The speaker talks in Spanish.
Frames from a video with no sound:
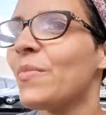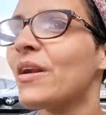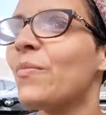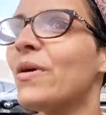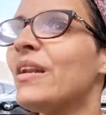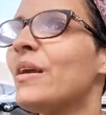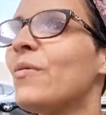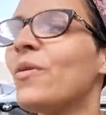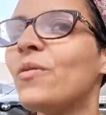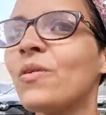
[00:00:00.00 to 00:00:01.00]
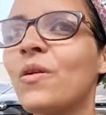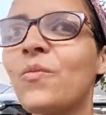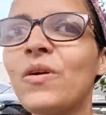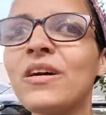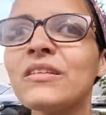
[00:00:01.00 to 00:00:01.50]
Pero pues ni modo, uno
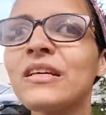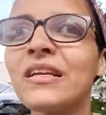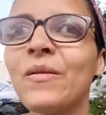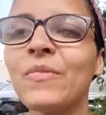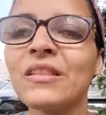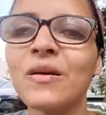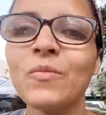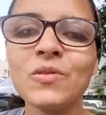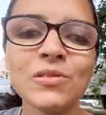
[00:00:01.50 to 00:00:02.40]
no puede hacer realmente